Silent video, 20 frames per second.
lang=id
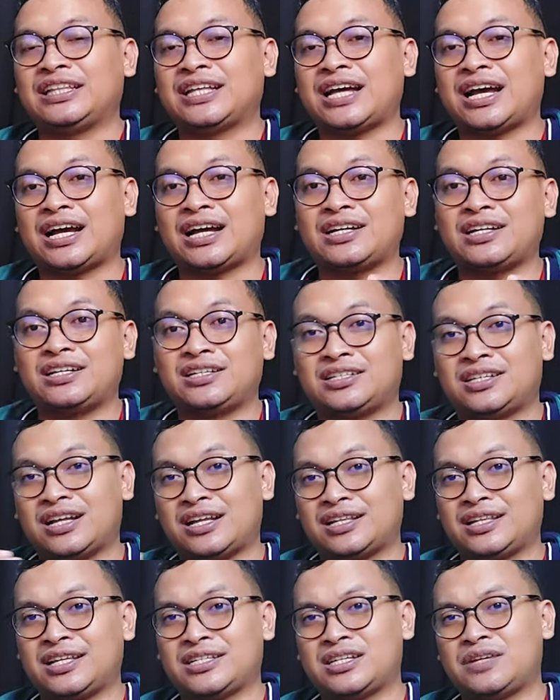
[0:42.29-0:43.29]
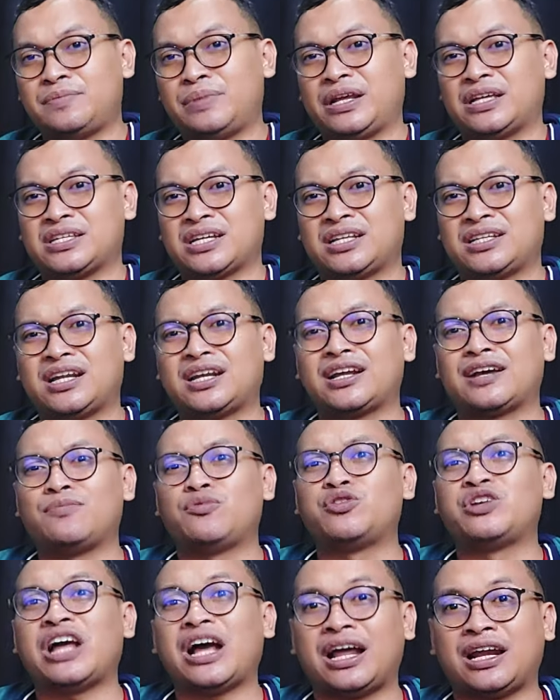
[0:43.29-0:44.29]
kita akan disenantiasa diberi kesehatan dan
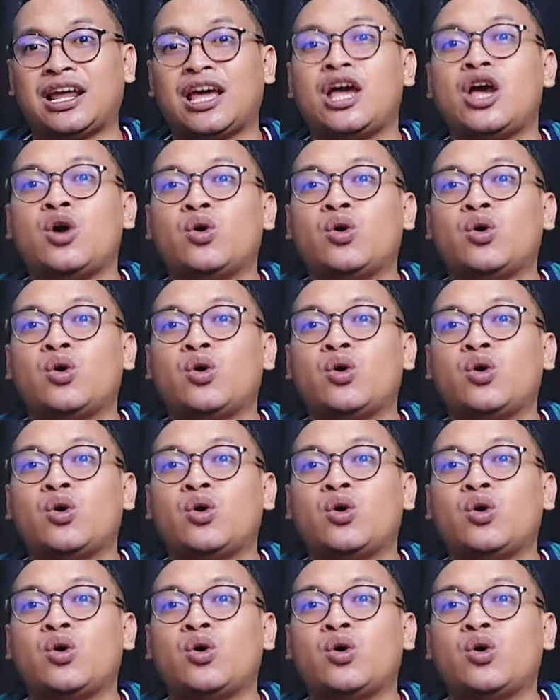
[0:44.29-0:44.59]
kemudahan